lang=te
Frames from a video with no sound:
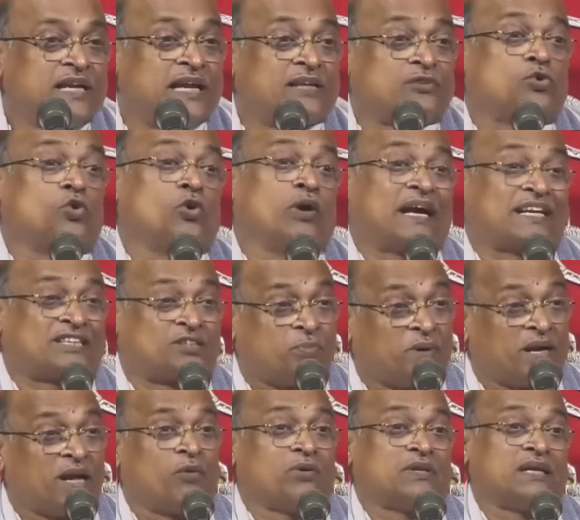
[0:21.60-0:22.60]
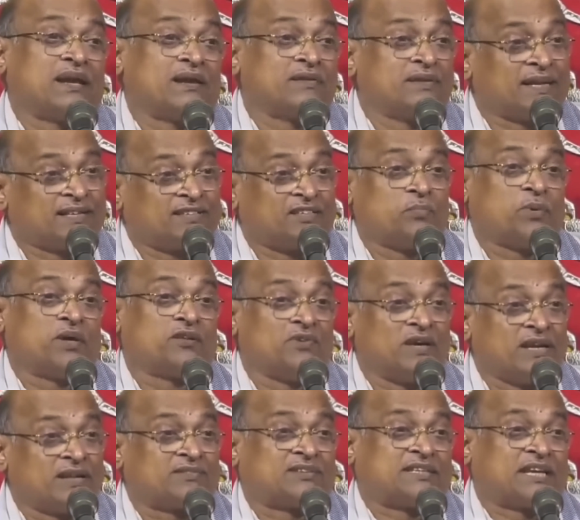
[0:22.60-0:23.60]
ఎంతో కష్టపడి అవధానం చేస్తే
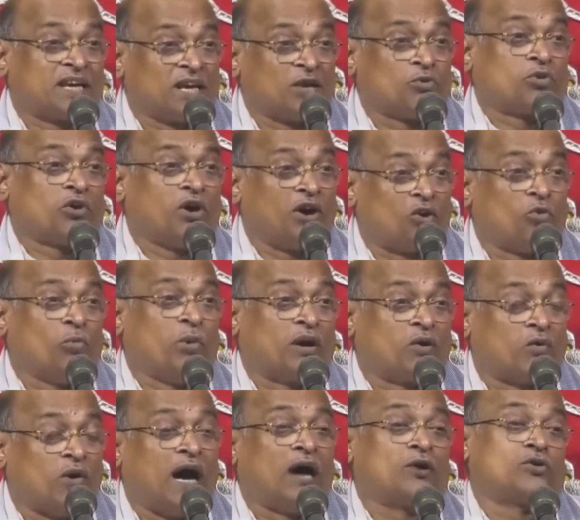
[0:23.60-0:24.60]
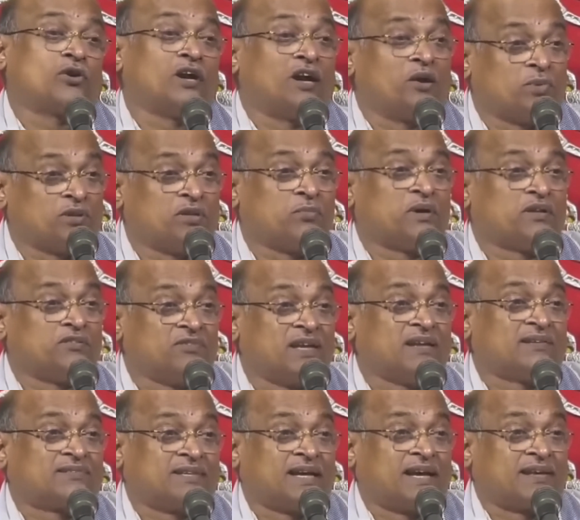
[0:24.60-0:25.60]
పదివేలు ఇస్తారో ఎవరో అనుమానం ఆటో నడిపితే
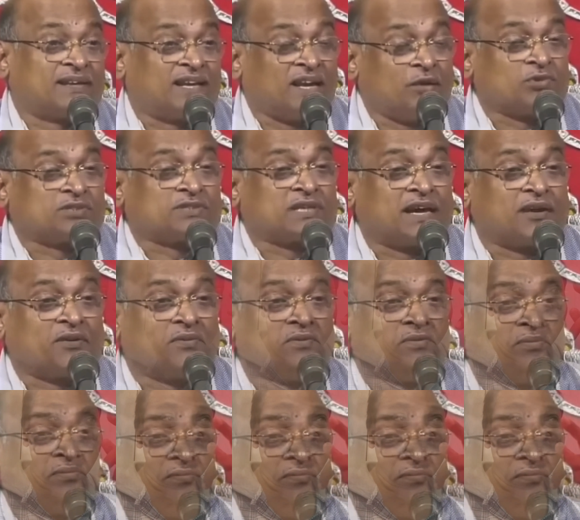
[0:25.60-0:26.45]
పదివేలు ఇస్తారు నమస్కారం